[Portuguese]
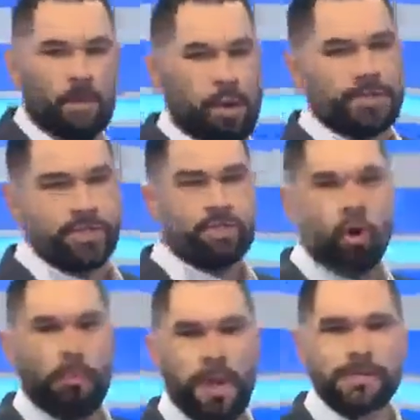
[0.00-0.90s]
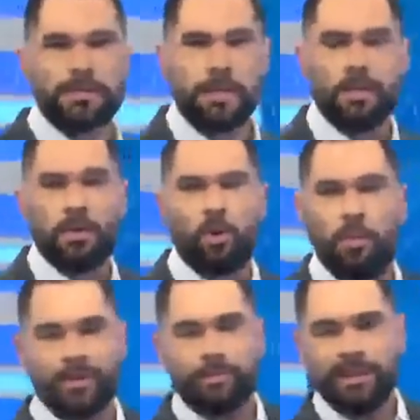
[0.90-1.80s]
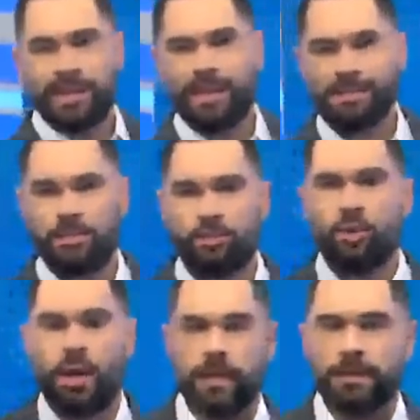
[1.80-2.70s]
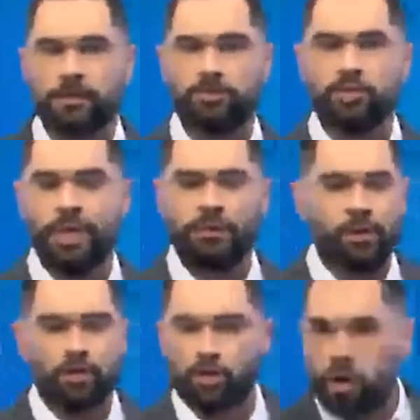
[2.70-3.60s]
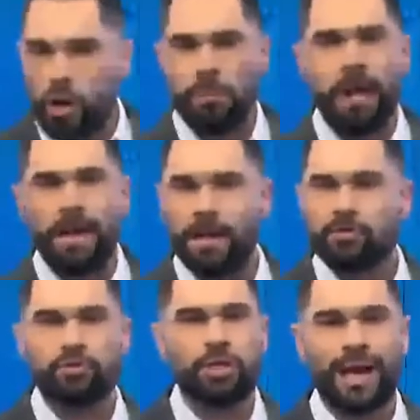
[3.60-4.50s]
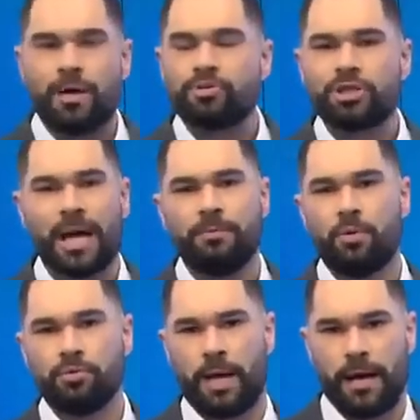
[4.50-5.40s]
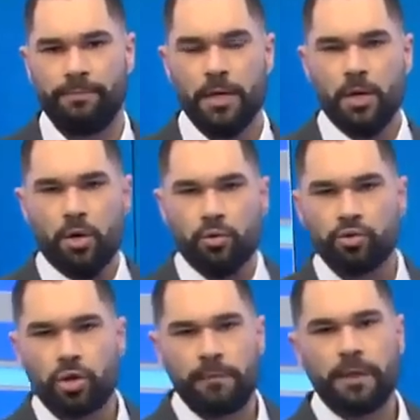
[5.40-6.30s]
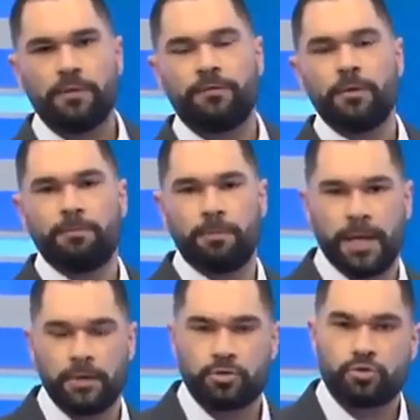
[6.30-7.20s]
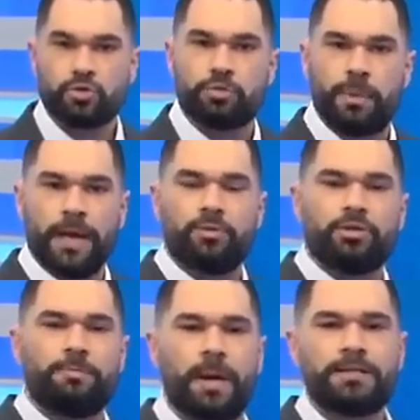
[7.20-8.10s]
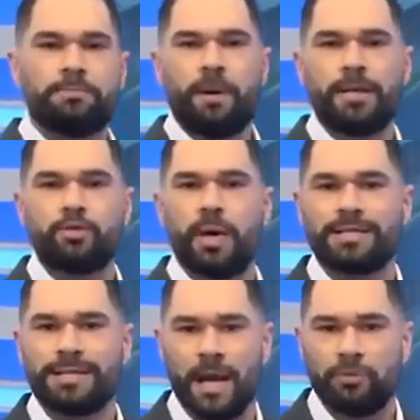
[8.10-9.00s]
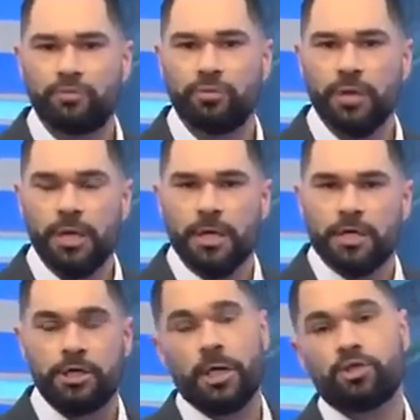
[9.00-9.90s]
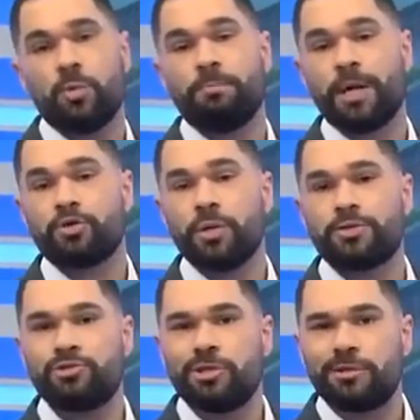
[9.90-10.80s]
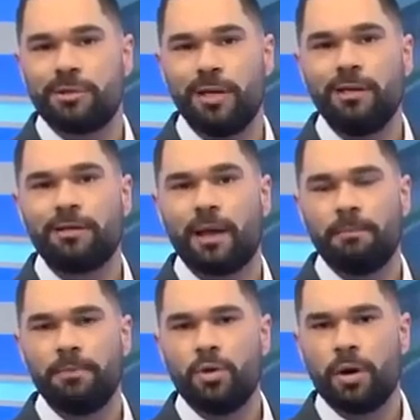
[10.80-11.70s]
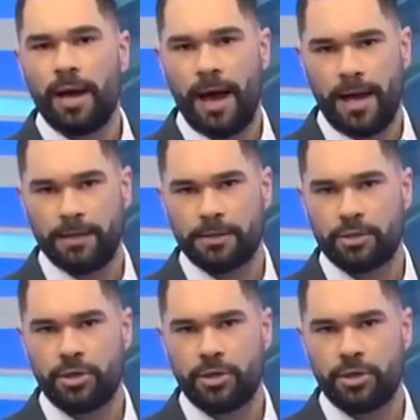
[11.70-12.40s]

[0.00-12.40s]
E hoje a gente começa com mais uma daquelas histórias do jeito que só o balanço geral sabe contar. Um jovem que foi preso suspeito de participar de um assalto que deixou um prejuízo de 30 mil reais.